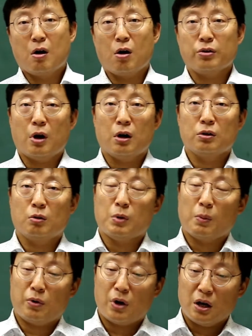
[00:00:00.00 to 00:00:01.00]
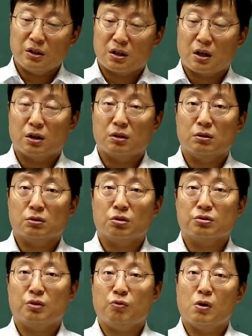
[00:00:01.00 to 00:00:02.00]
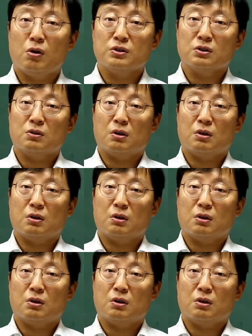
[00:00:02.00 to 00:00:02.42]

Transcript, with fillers: 어, 나 이거 몇 번 하니까는 선생님 외워진